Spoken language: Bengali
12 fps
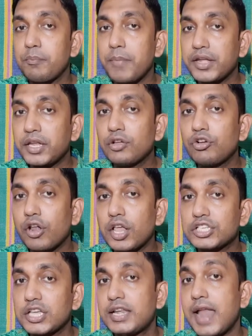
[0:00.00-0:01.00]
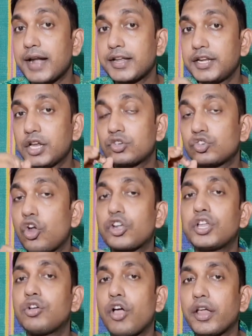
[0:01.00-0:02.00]
মেটিং করে সেই লাঠিটা
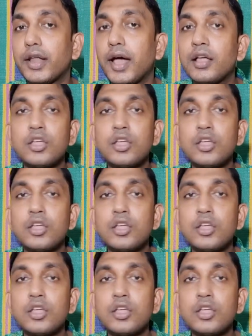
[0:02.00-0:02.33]
সঠিক হয় না